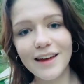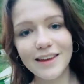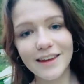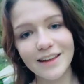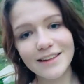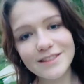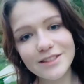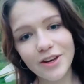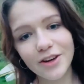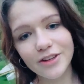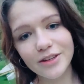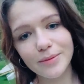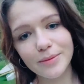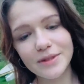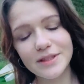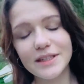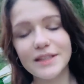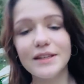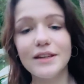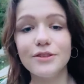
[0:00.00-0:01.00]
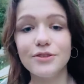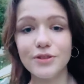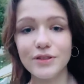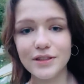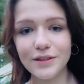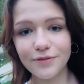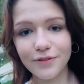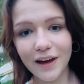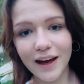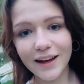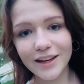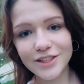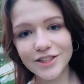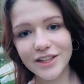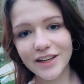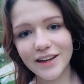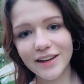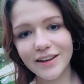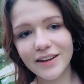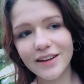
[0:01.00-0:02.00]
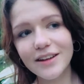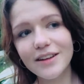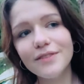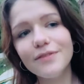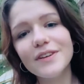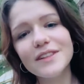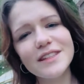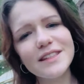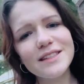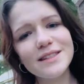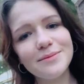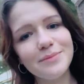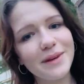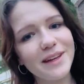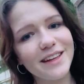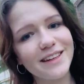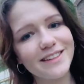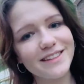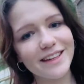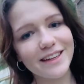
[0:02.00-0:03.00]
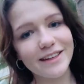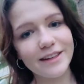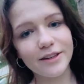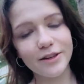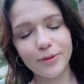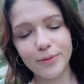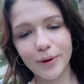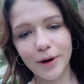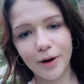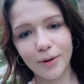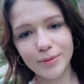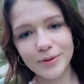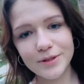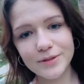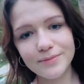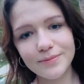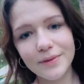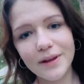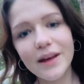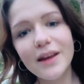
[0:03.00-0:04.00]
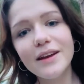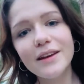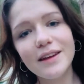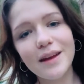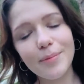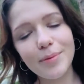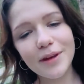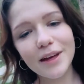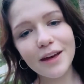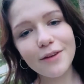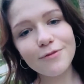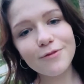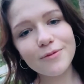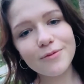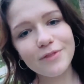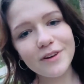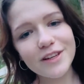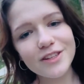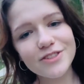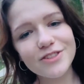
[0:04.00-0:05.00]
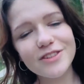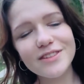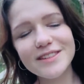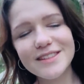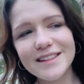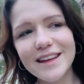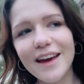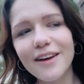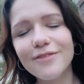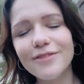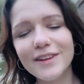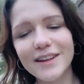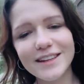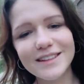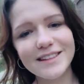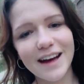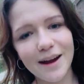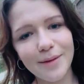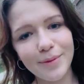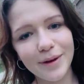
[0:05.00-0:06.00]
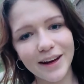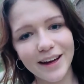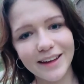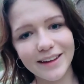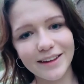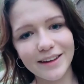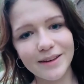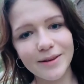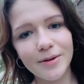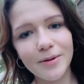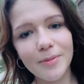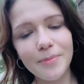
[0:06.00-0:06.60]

Jetzt könnte man sich natürlich die Frage stellen, was ist Medientechnik überhaupt? Der Begriff umfasst schon sehr viele Teilbereiche.